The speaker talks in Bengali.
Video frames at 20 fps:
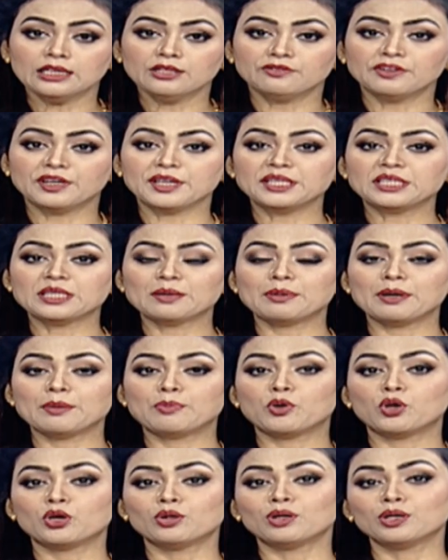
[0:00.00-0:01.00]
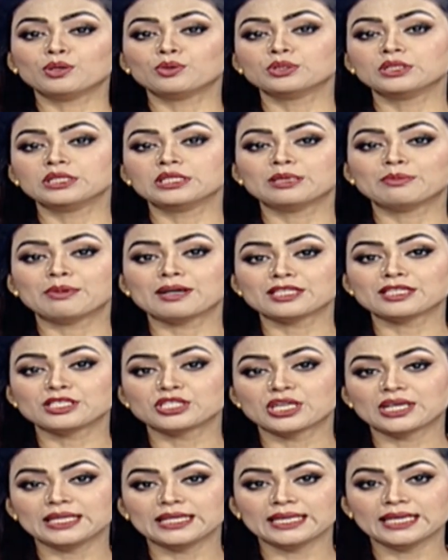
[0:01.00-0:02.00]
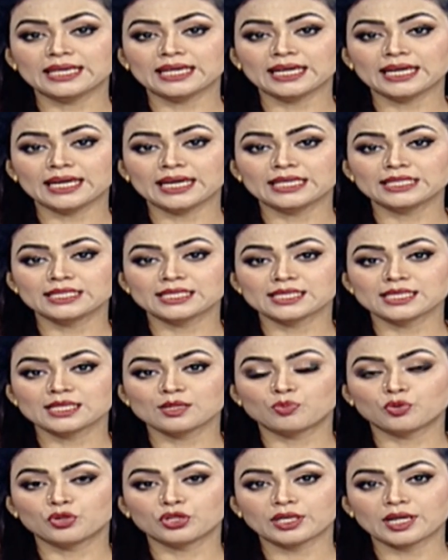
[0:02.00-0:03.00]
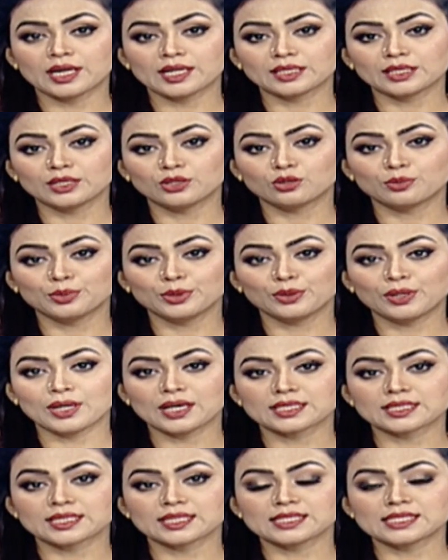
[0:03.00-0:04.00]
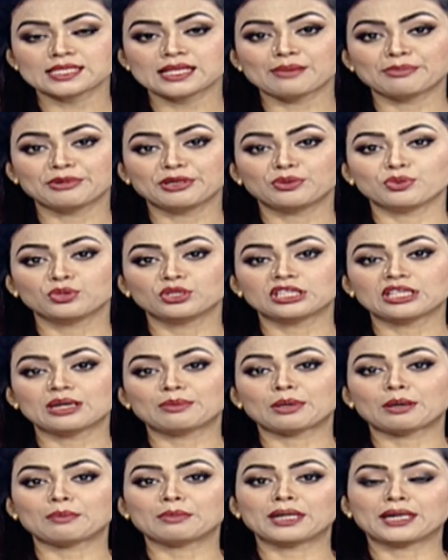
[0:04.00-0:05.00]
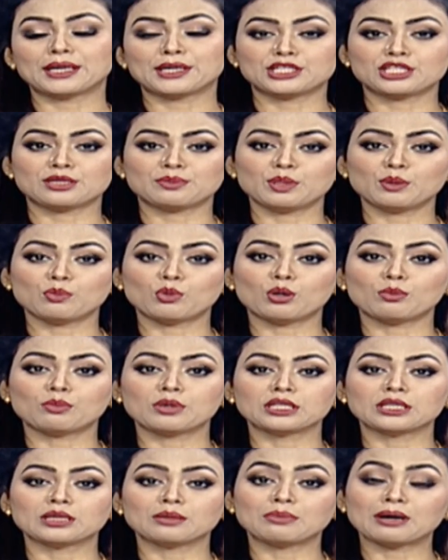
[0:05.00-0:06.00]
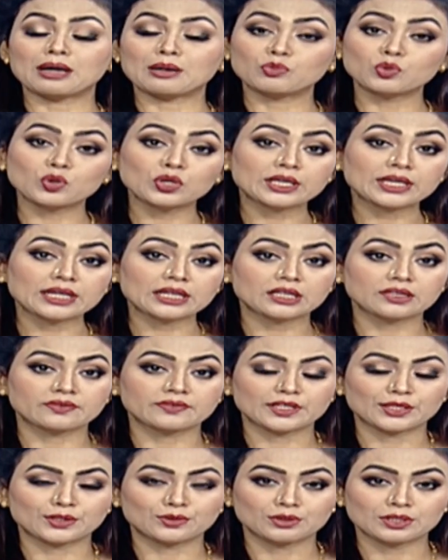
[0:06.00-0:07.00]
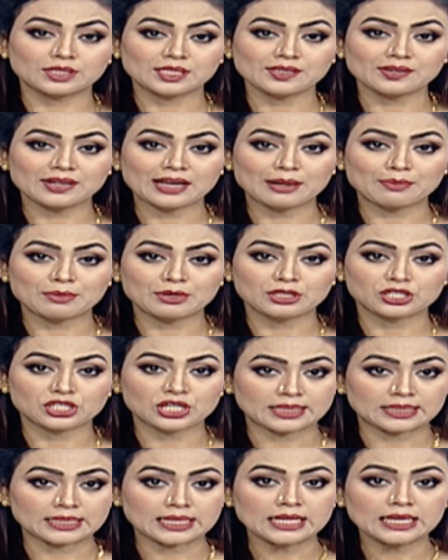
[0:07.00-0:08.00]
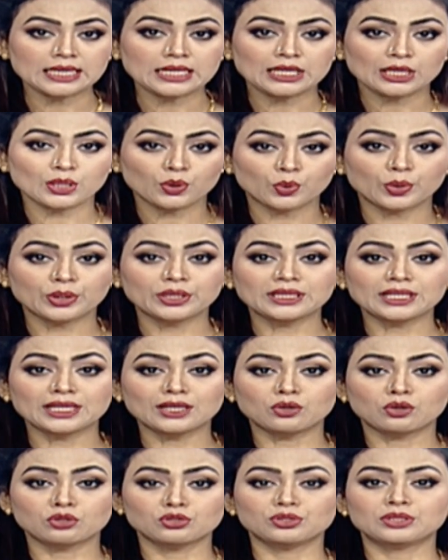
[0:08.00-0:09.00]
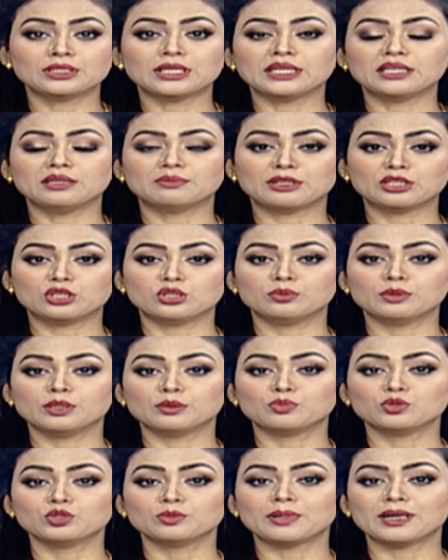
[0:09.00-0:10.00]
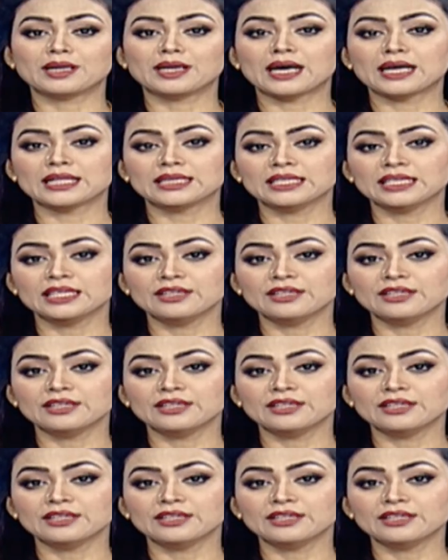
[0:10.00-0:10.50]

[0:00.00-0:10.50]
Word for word: ফেনীতে বেপরোয়া গতিতে বাস চালিয়ে এইচএসসি পরীক্ষার্থী রবিউল হাসান সামির হত্যা মামলার আসামি মোহাম্মদ বাবুলকে গ্রেফতার করেছে র্যাব সাত গোয়েন্দা নজরদারির মাধ্যমে বুধবার রাতে